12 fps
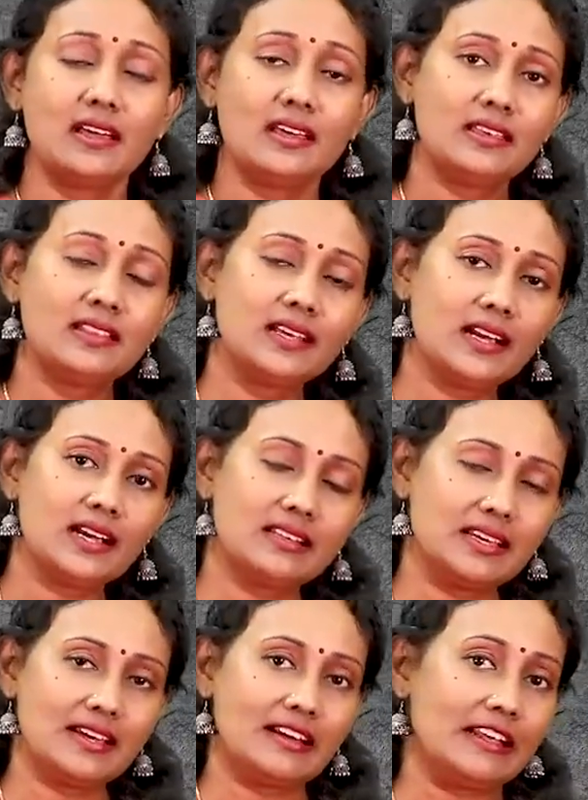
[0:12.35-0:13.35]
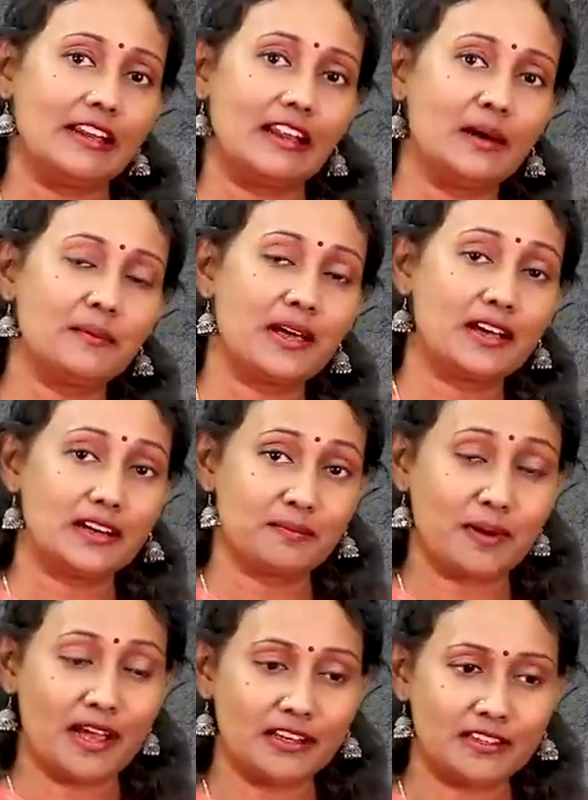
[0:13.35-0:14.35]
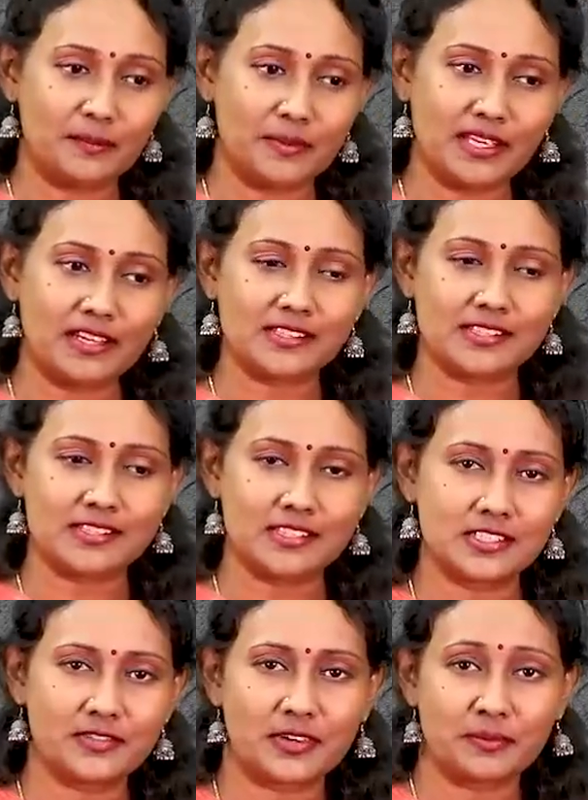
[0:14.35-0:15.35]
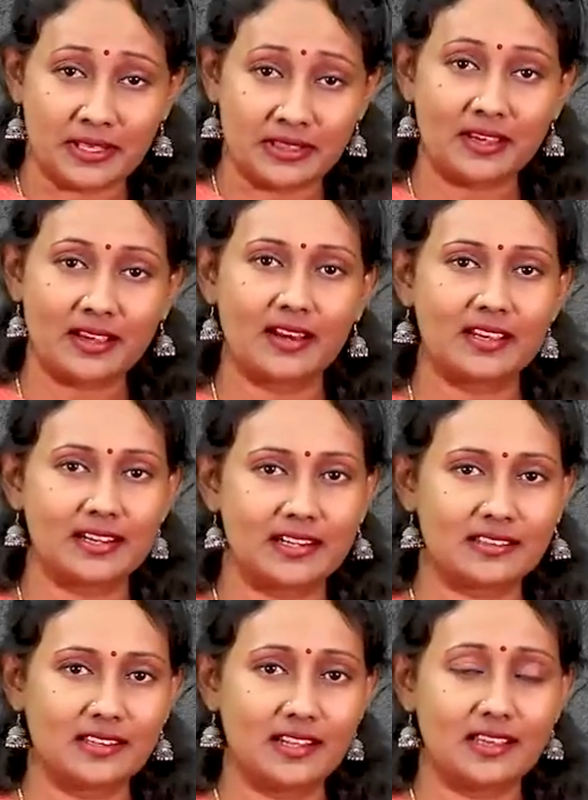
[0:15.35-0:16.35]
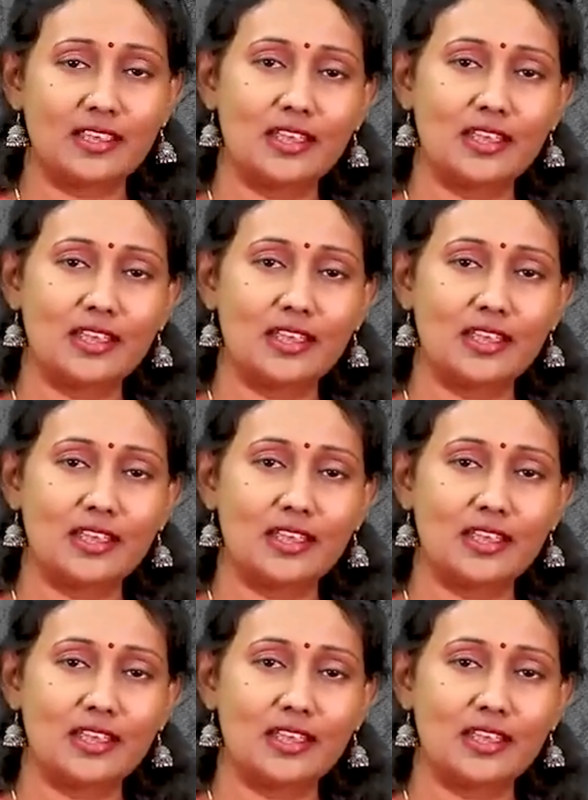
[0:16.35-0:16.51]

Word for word: இந்த கதைகளை எல்லாம் நாங்கள் பார்த்து அப்படியே ரசிச்சுட்டு வரும் இந்த காலகட்டத்தில்